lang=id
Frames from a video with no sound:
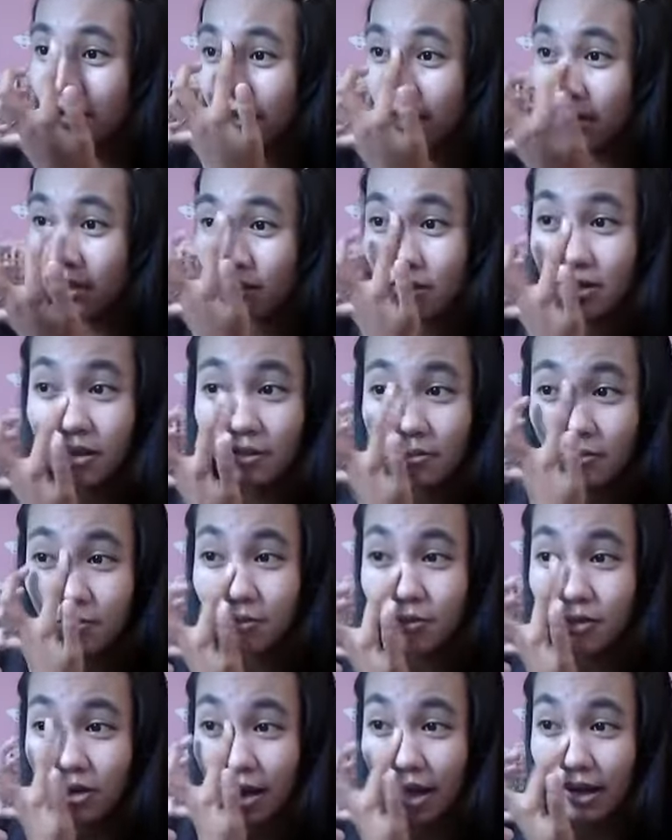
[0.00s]
nanti
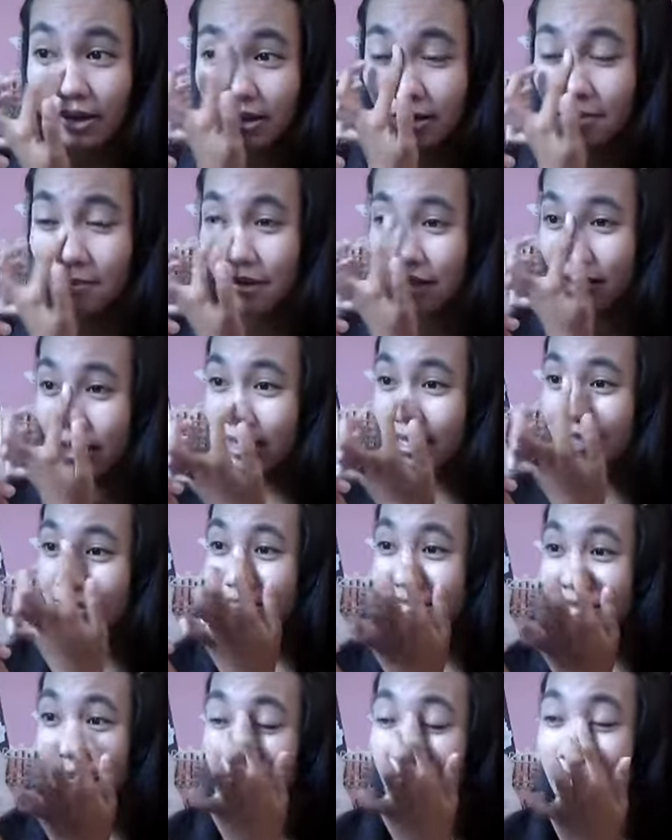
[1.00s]
bukannya
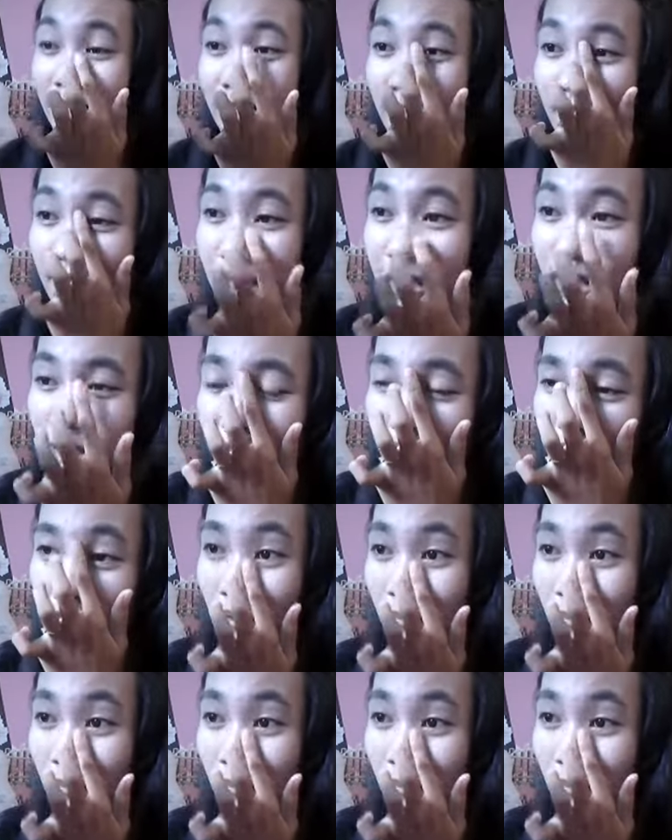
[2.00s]
makin cantik